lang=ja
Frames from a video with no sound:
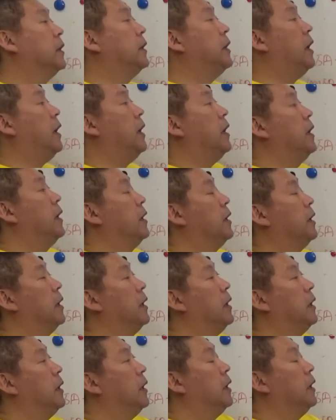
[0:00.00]
で、
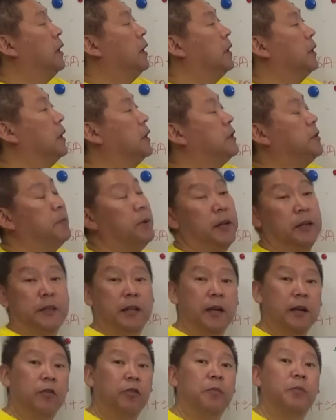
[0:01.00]
立花
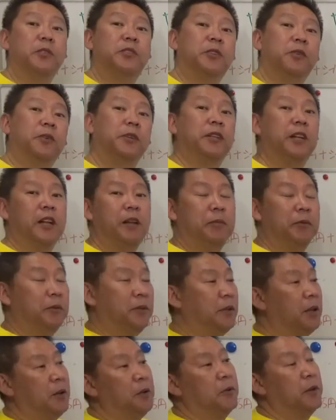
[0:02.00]
さんが面白いテレビ売っ
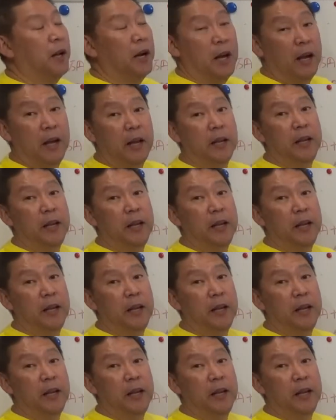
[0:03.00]
てるから、